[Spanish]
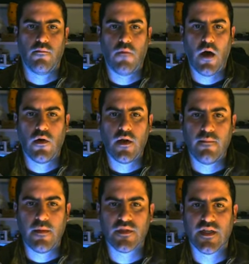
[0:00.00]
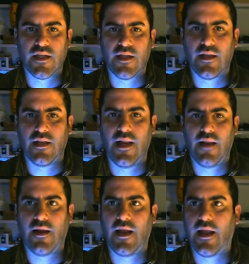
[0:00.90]
Ahora vamos a,
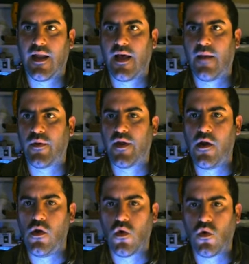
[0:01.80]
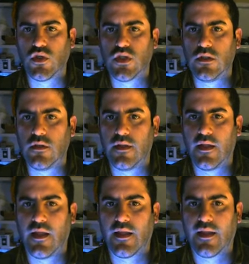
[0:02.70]
ponerlo justo
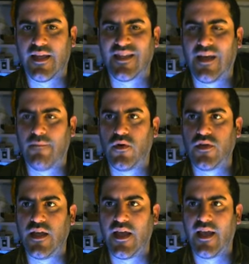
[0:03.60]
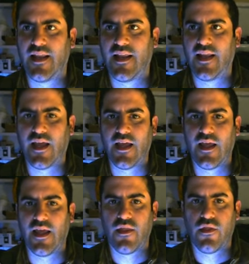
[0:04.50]
que se apoye en el
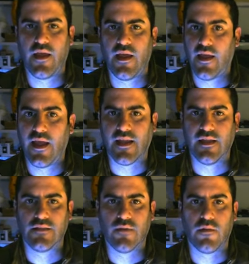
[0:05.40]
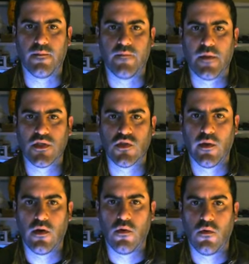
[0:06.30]
eje eh, X, perdón. Vamos a
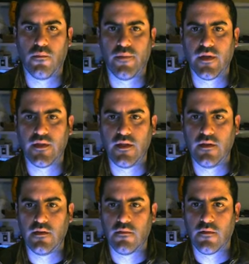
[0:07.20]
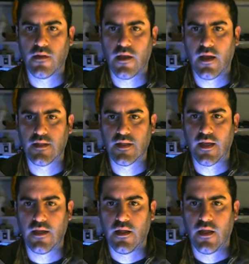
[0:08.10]
subirlo un poquitín, ahí
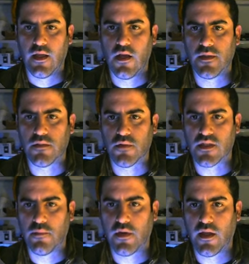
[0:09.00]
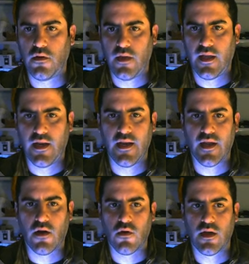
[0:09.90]
está. Y lo mismo, que está apoyado en la
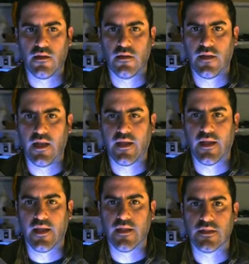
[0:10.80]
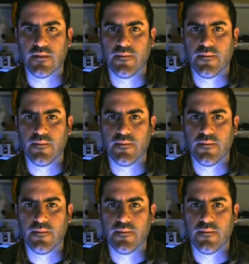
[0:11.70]
línea roja del eje X.